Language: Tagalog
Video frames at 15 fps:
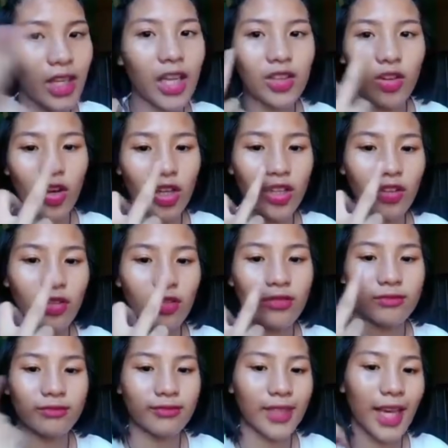Eto kayo.
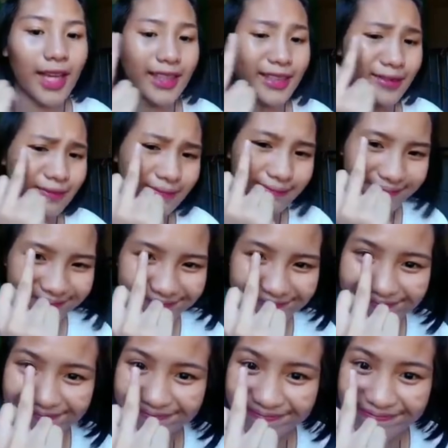Yan.
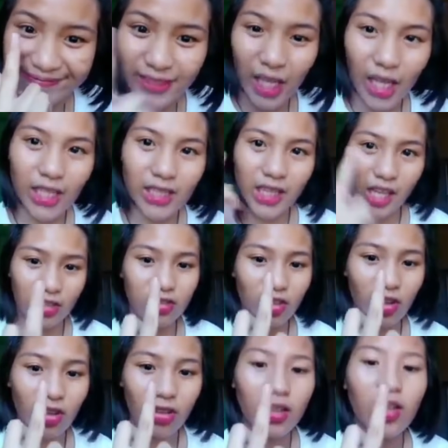Nakita nyo
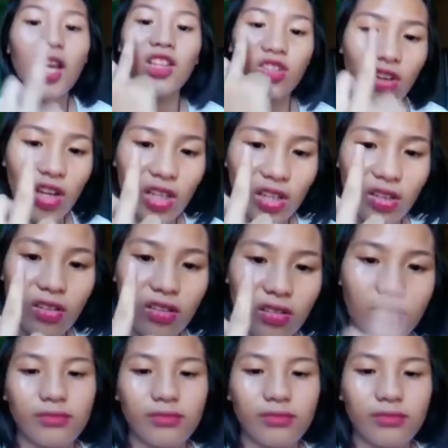to? Eto kayo.